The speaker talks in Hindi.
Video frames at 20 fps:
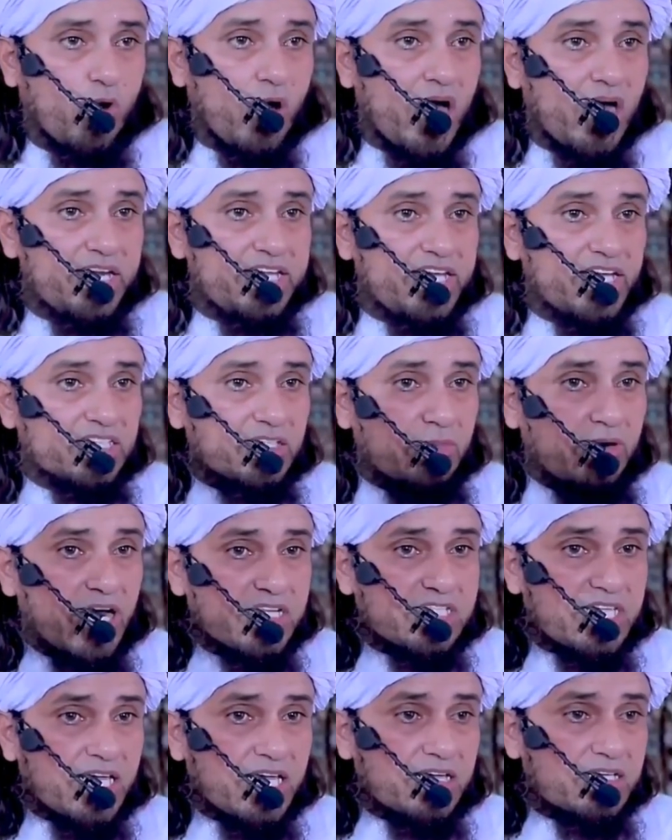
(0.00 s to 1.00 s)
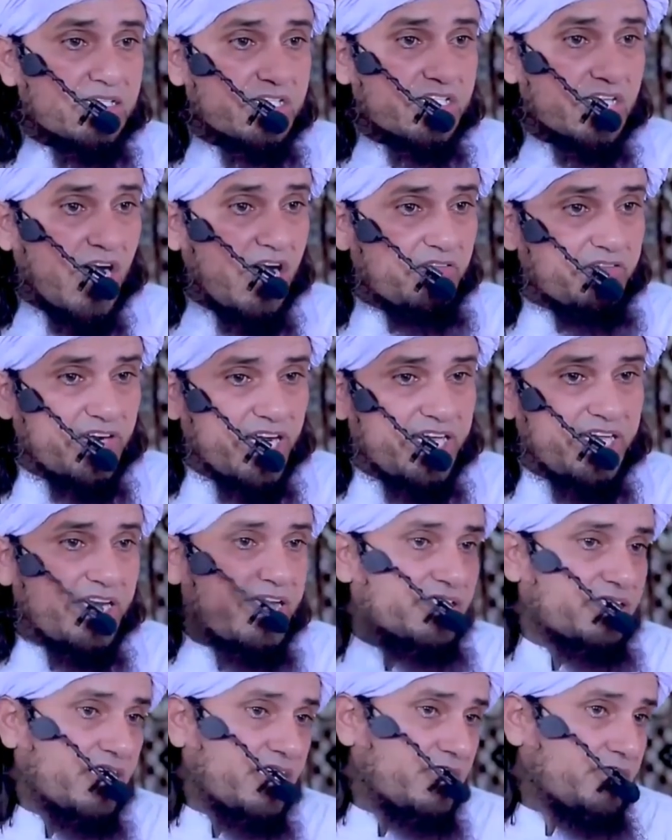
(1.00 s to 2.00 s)
रूहानी एतबार से साफ नहीं
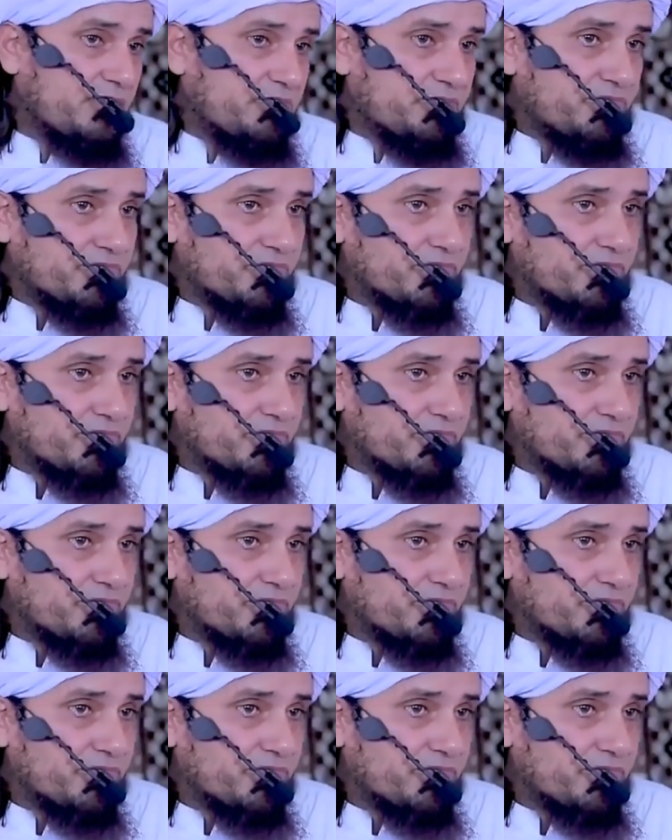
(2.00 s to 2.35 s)
रहता